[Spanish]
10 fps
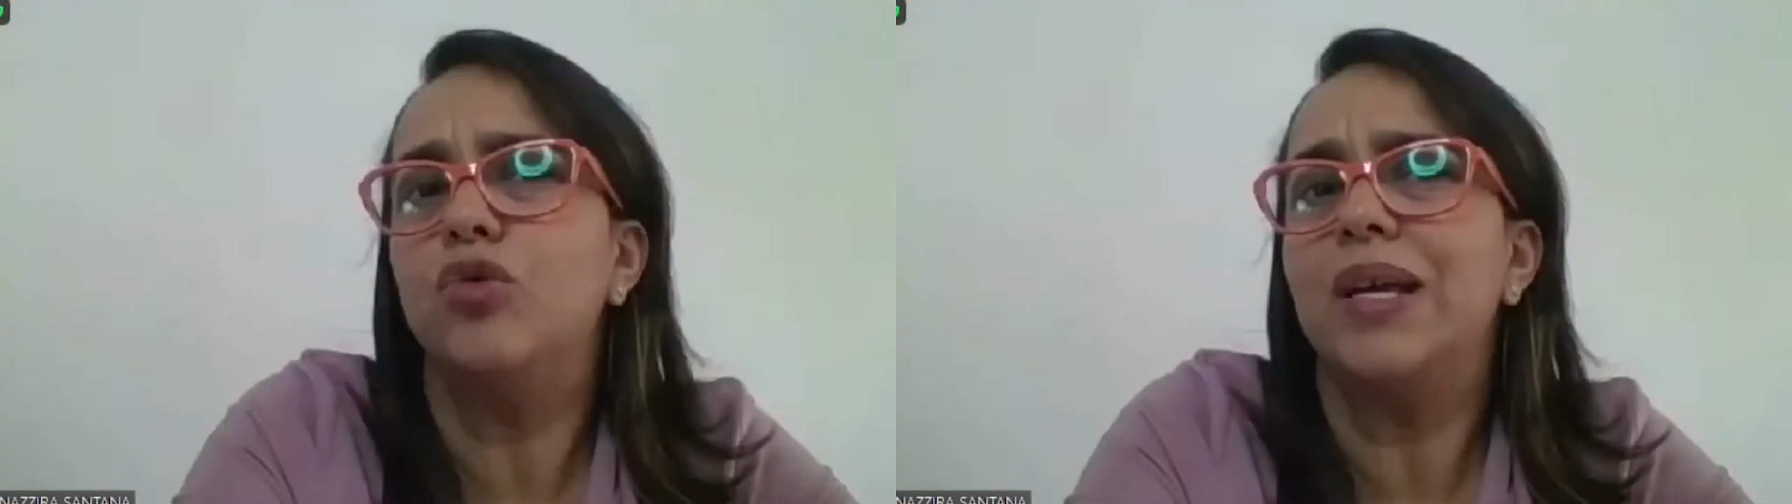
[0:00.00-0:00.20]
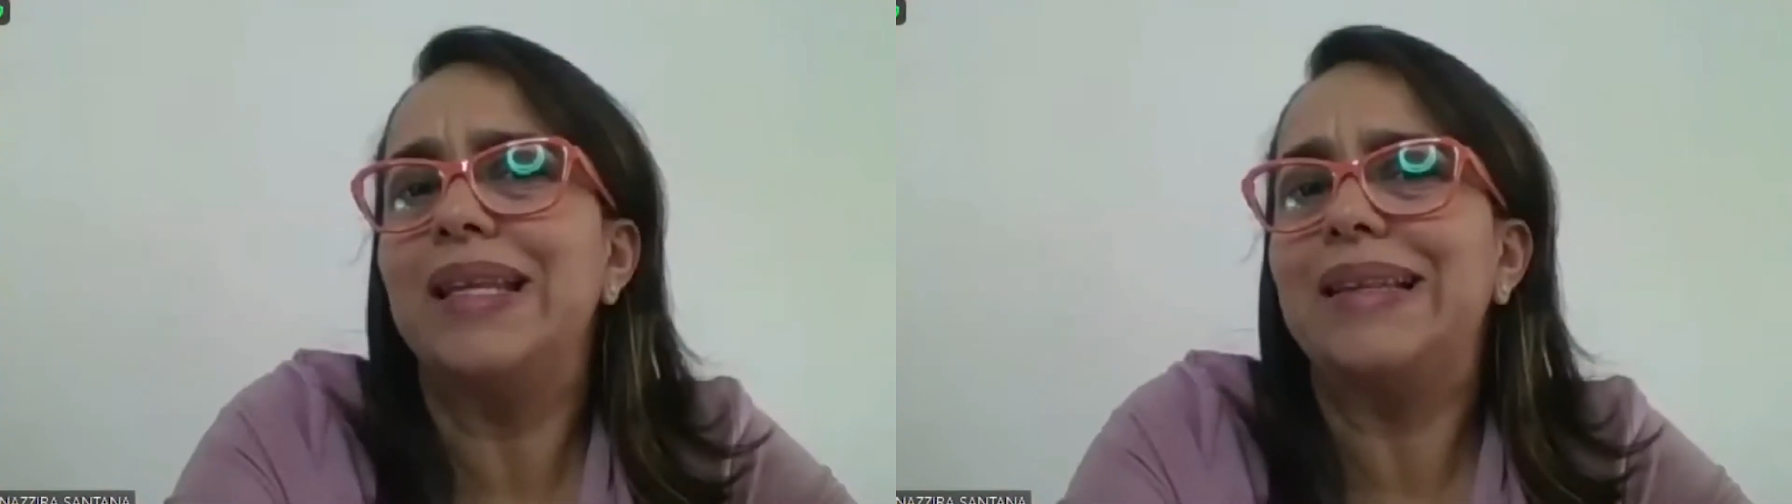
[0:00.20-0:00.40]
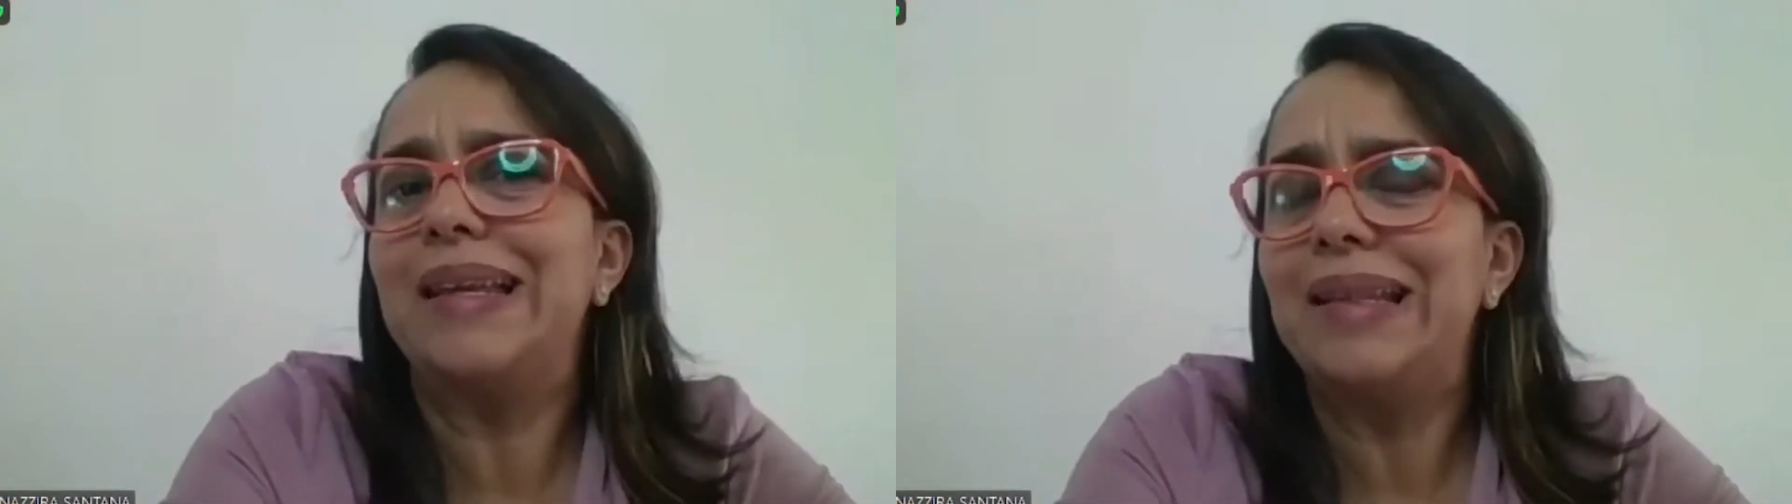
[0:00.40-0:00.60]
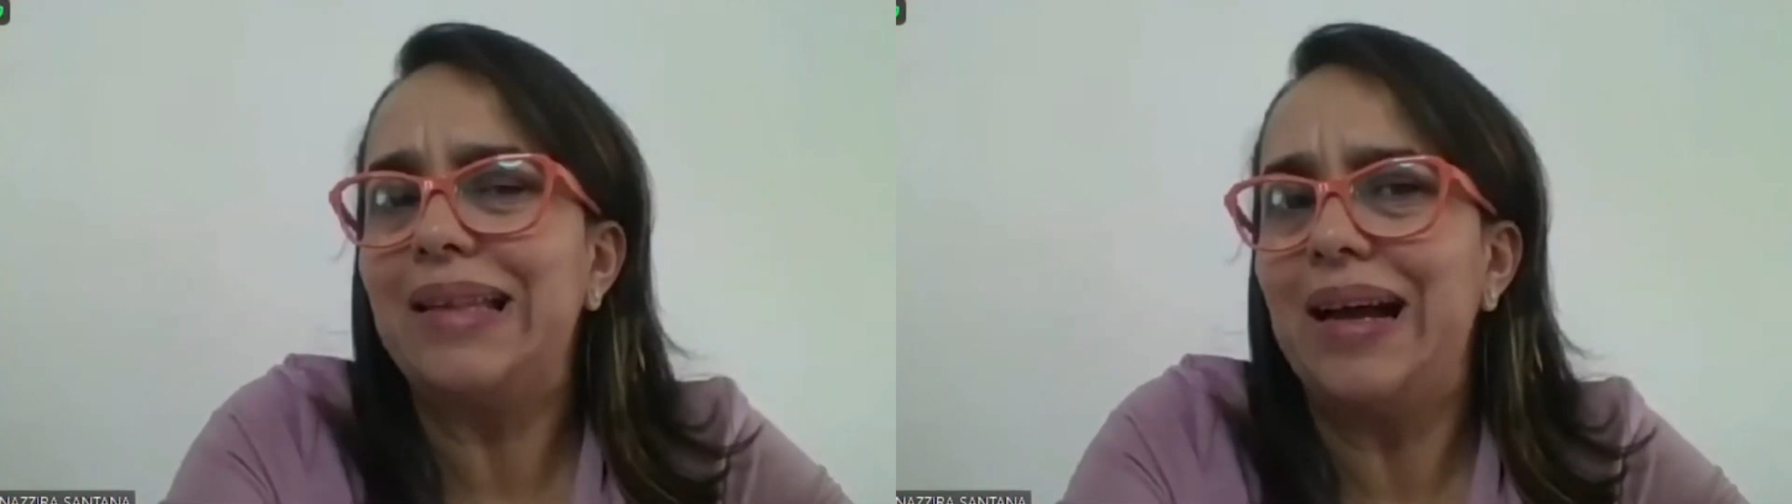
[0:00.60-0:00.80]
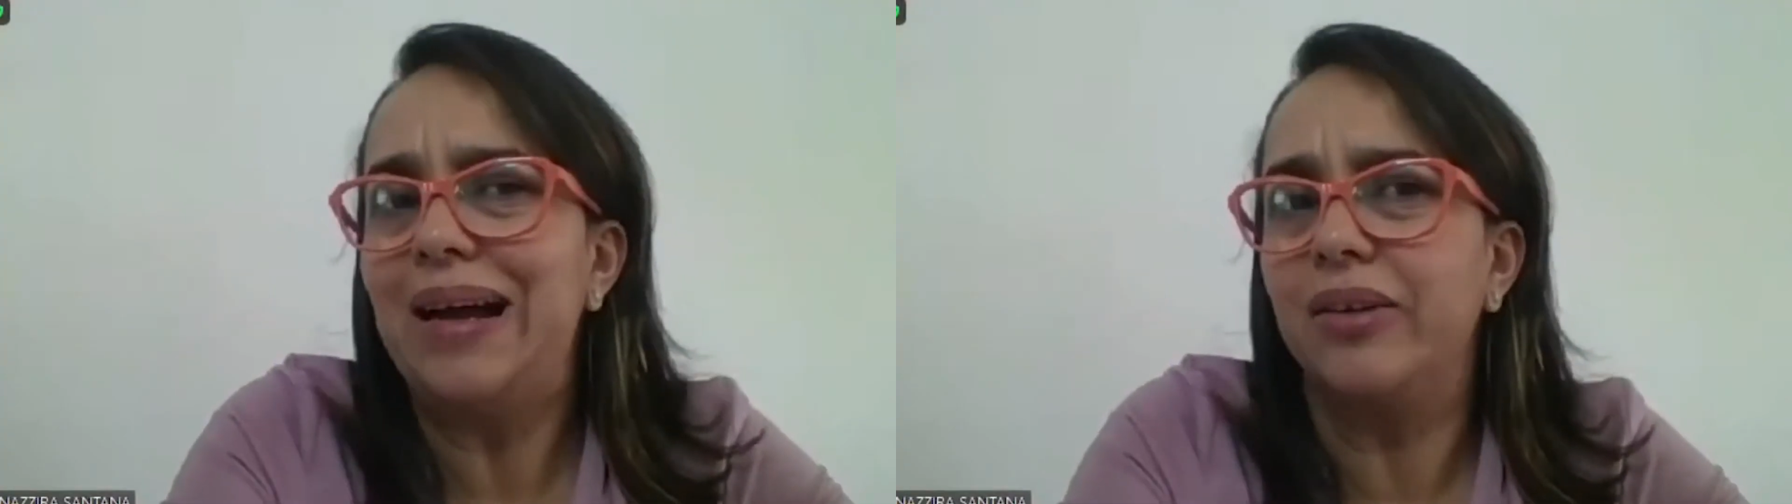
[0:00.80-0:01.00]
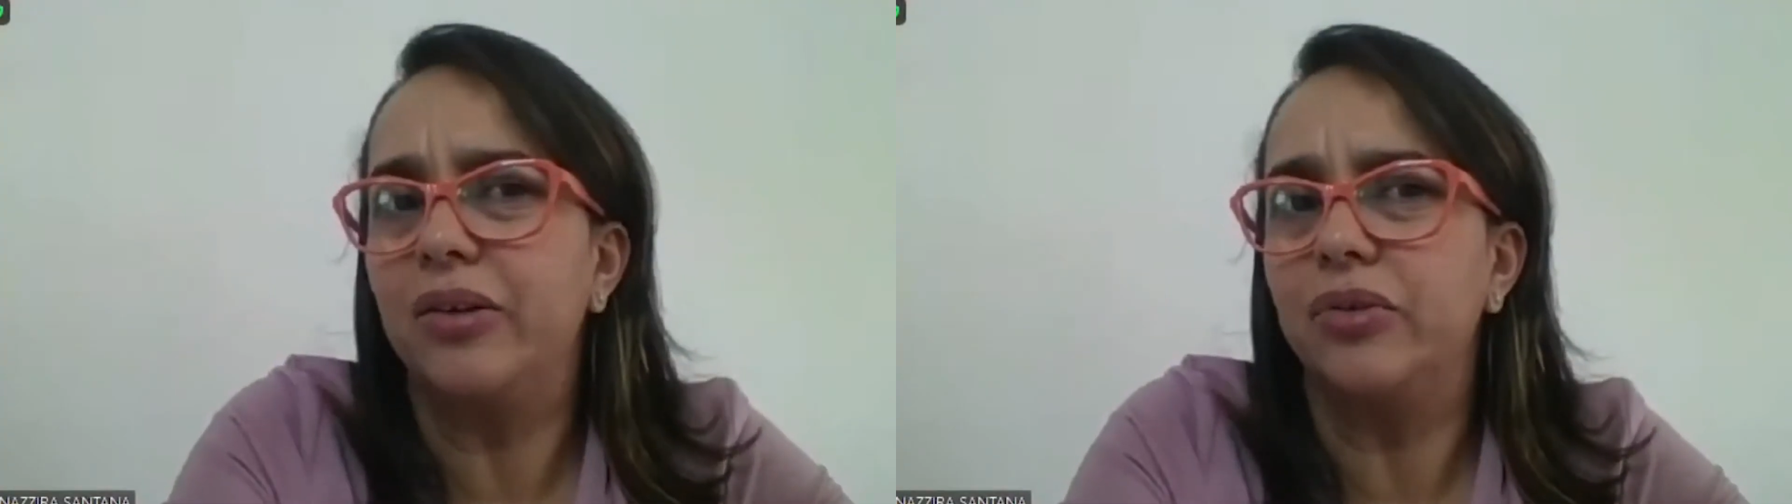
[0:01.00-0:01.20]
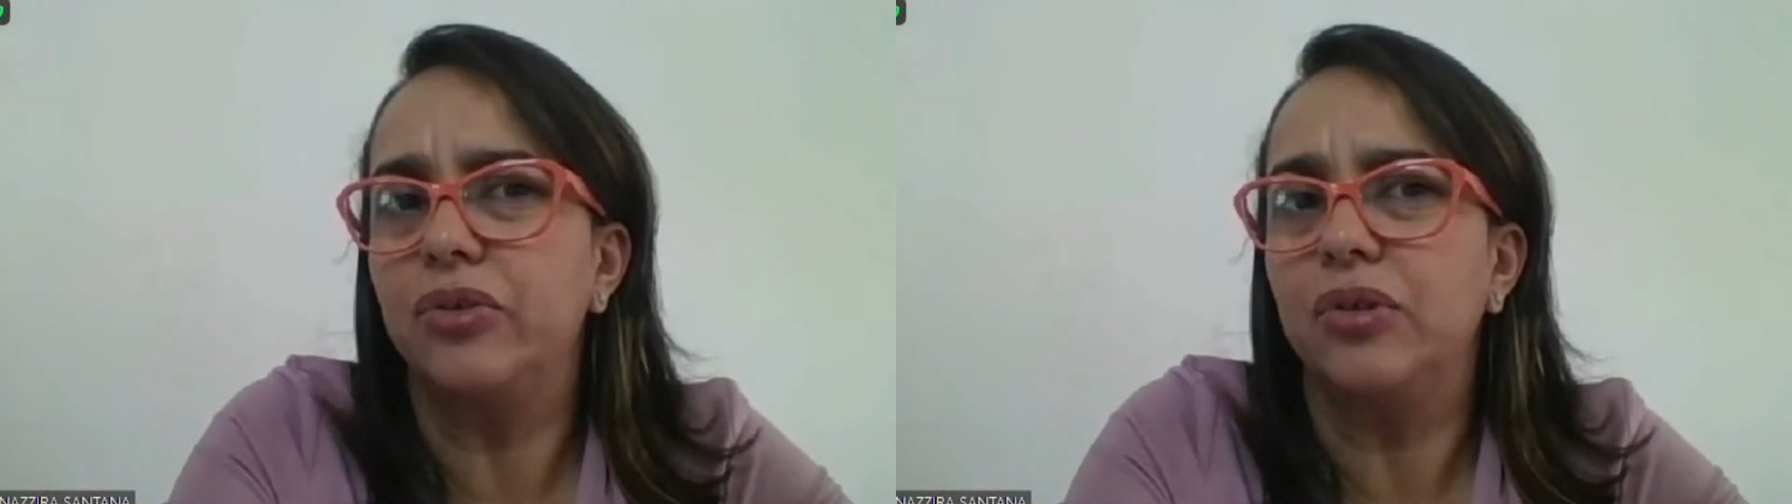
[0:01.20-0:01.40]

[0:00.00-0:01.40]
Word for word: una de 30 años